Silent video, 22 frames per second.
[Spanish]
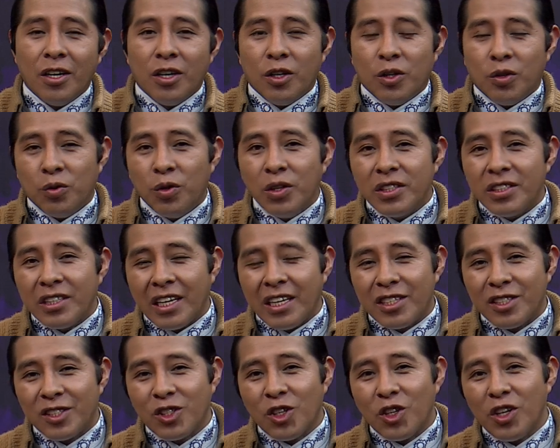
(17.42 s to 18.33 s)
nuestra
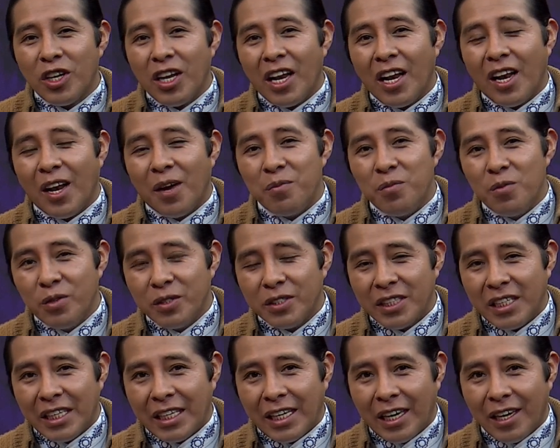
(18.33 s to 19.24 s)
historia, la
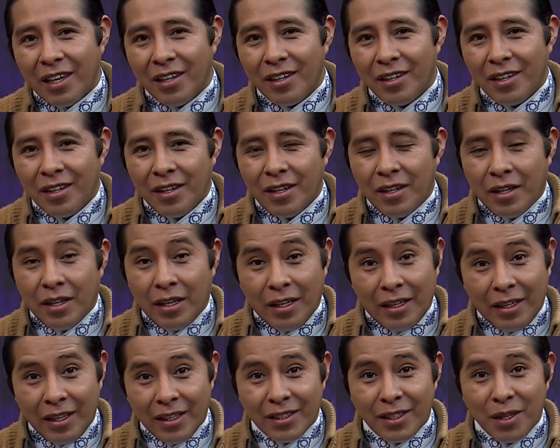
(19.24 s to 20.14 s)
música,
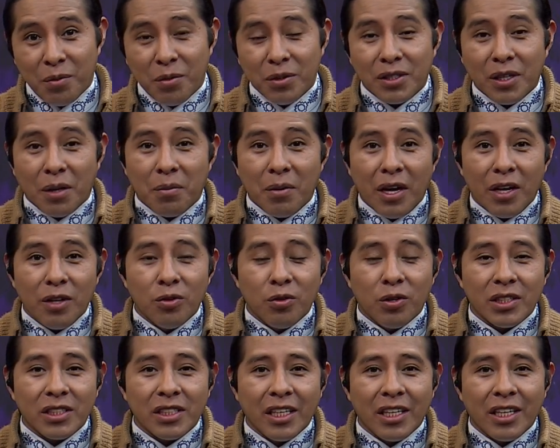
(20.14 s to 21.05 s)
y estamos
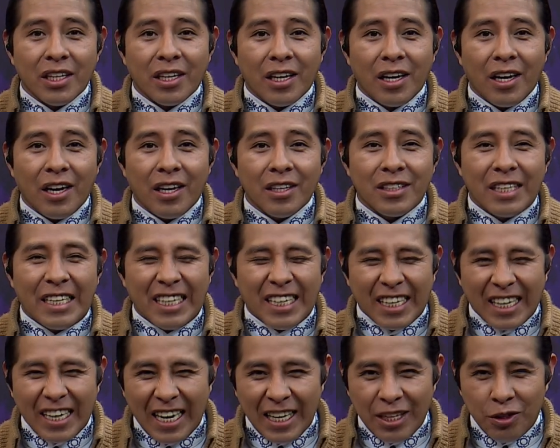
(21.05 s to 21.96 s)
hablando acerca del
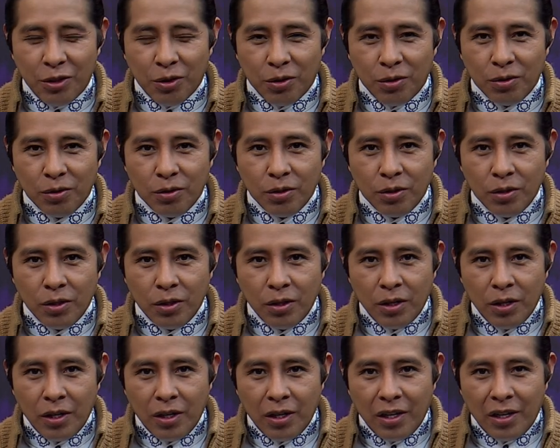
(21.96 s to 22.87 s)
rayo,
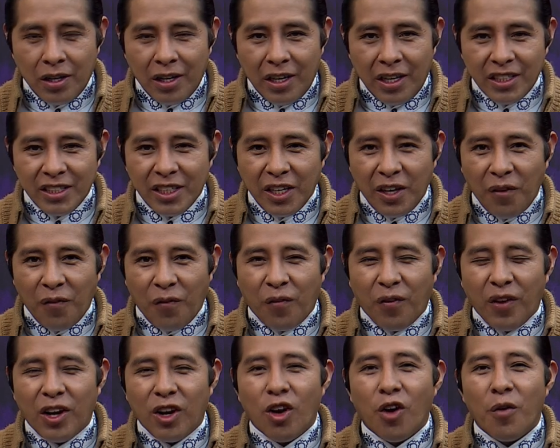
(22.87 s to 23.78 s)
ese
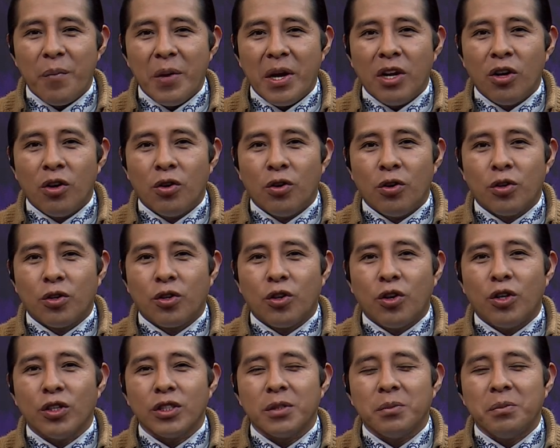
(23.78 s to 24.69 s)
fenómeno
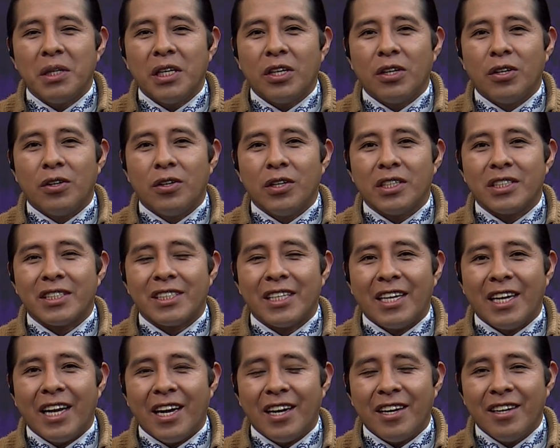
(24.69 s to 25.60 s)
cósmico
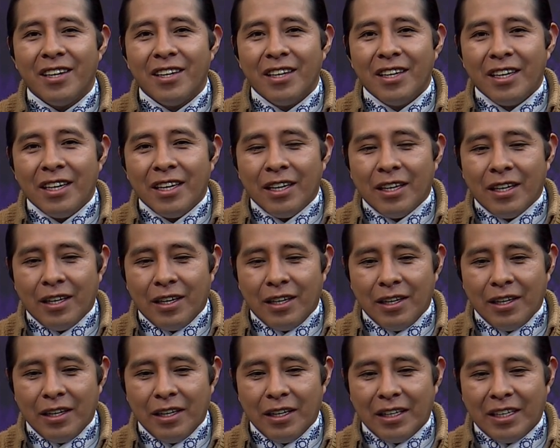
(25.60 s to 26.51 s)
estelar
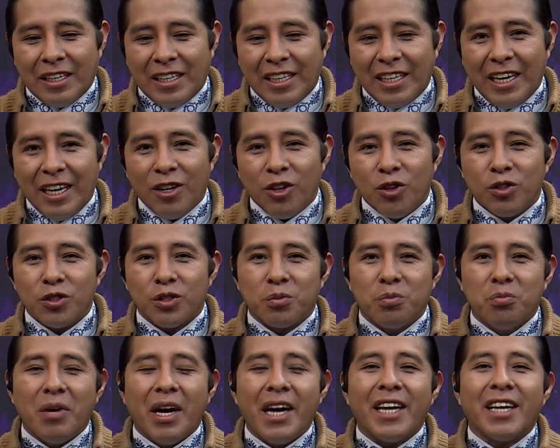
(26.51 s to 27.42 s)
eh, que
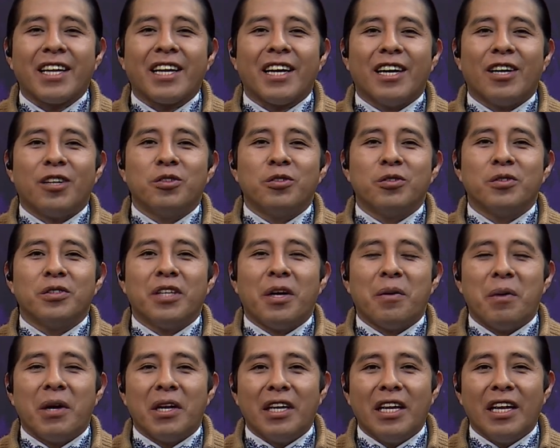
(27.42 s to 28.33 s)
nos marca un
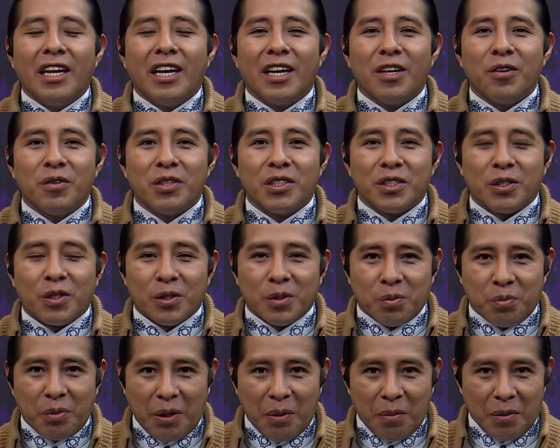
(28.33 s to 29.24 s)
devenir en
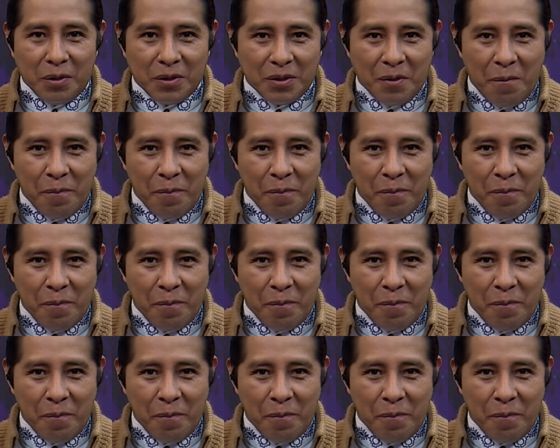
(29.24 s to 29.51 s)
nuestros pueblos.